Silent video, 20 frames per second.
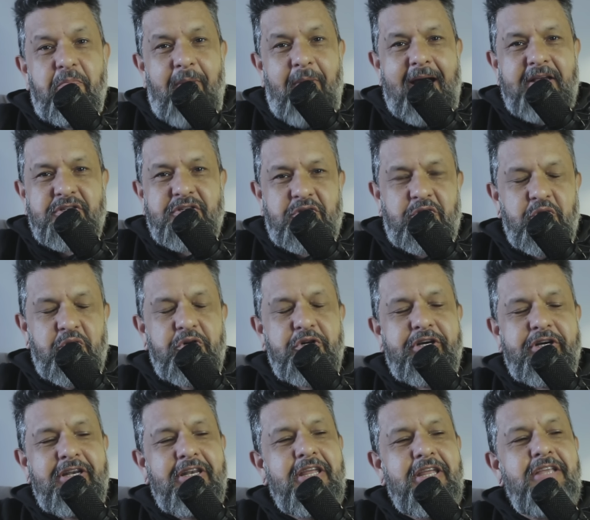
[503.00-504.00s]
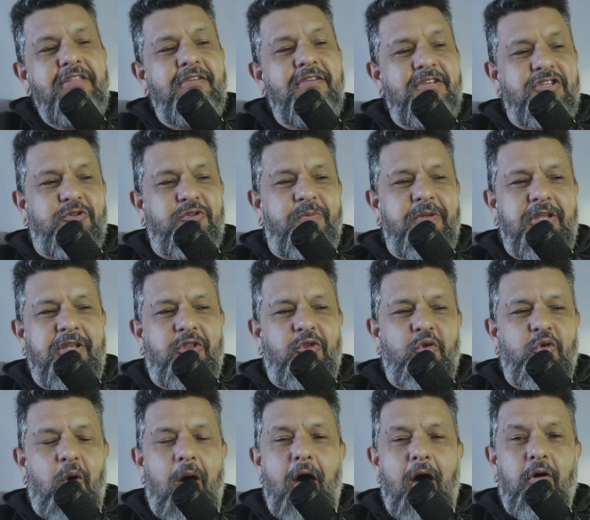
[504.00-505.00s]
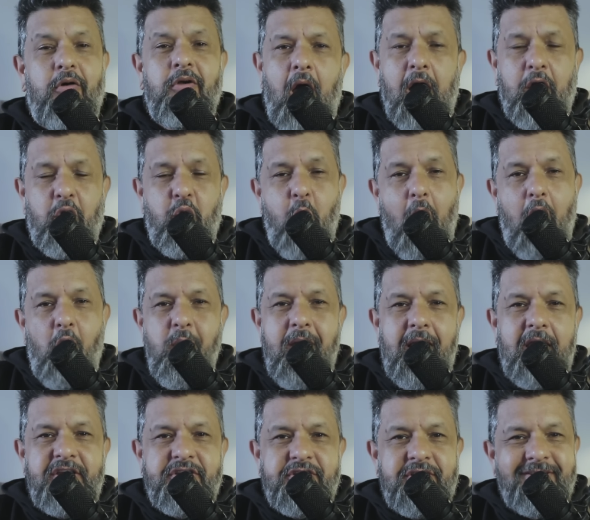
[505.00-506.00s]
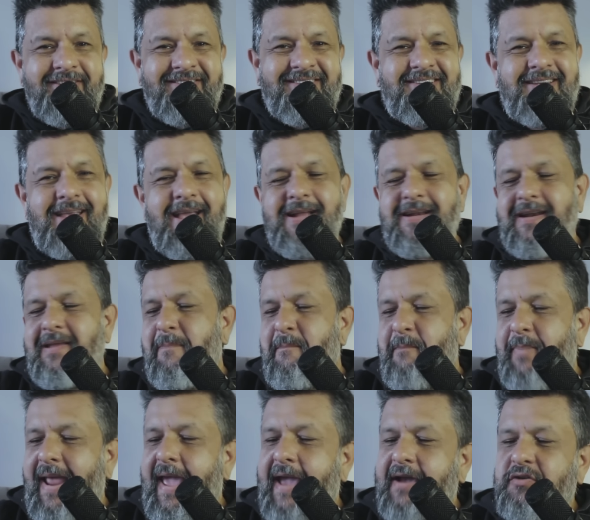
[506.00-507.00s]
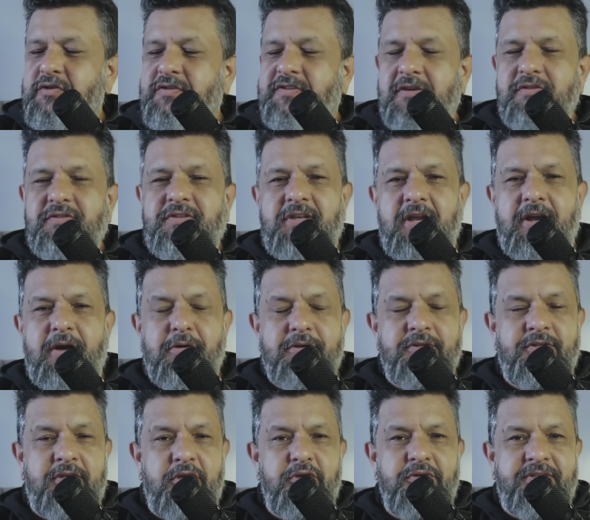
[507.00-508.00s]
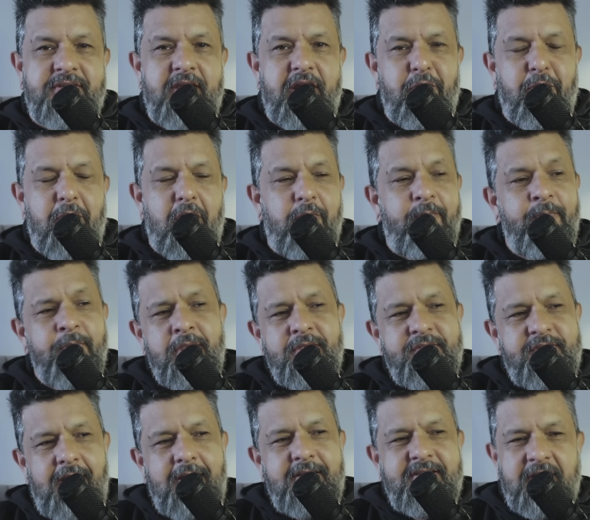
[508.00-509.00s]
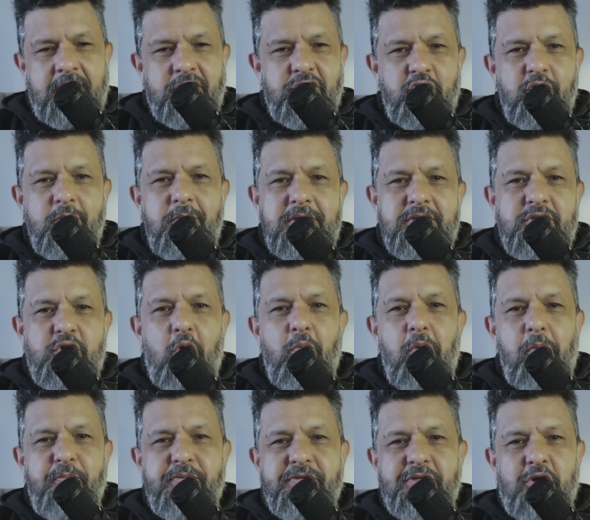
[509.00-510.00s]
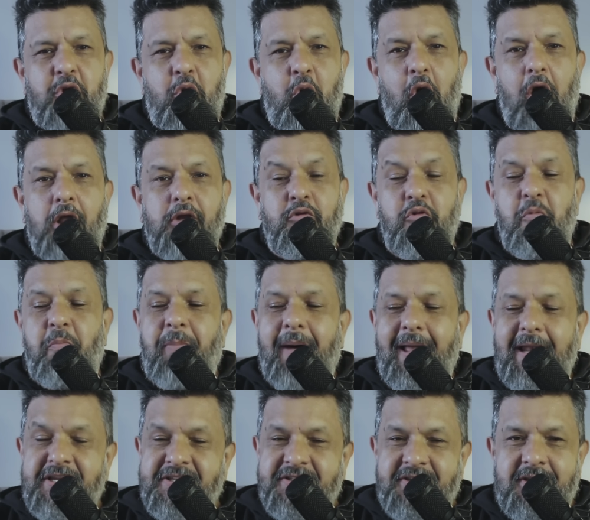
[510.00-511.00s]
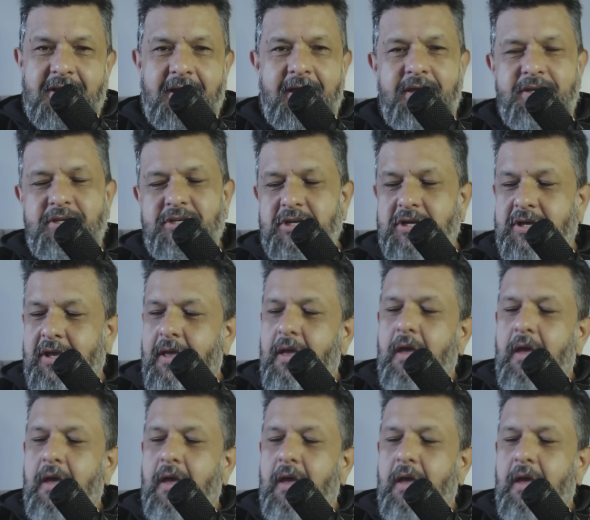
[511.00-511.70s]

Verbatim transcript: pastor, líder espiritual, a qual ele diz ser e prega o seu, ser, o seu sermão. Se ele se assumisse como psicólogo, palestrante,